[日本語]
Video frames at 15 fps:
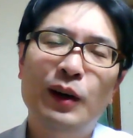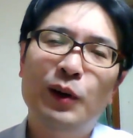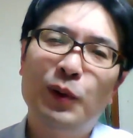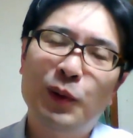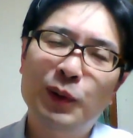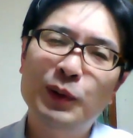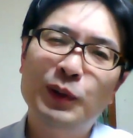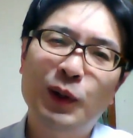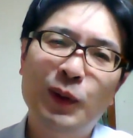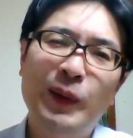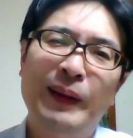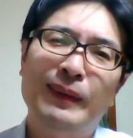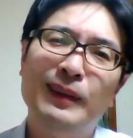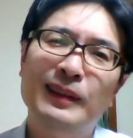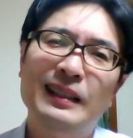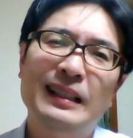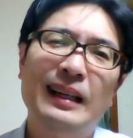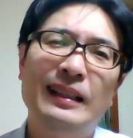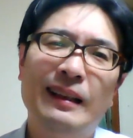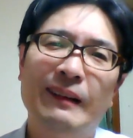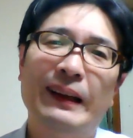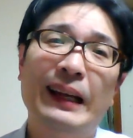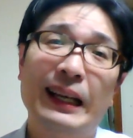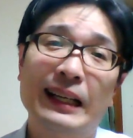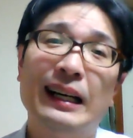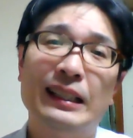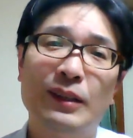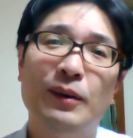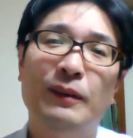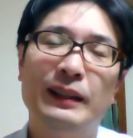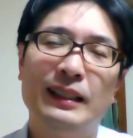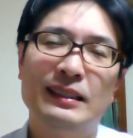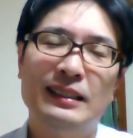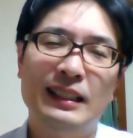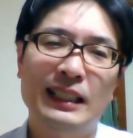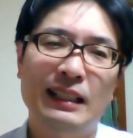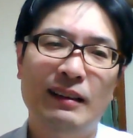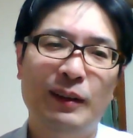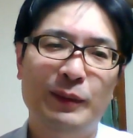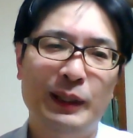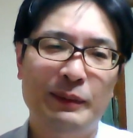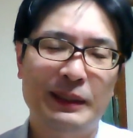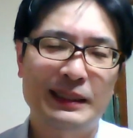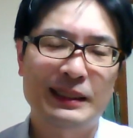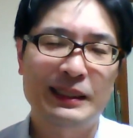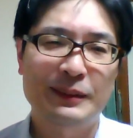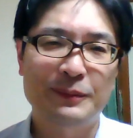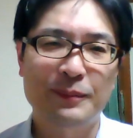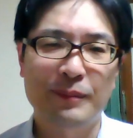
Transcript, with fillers: 本当は筋なんではないかと、私なんかは思います。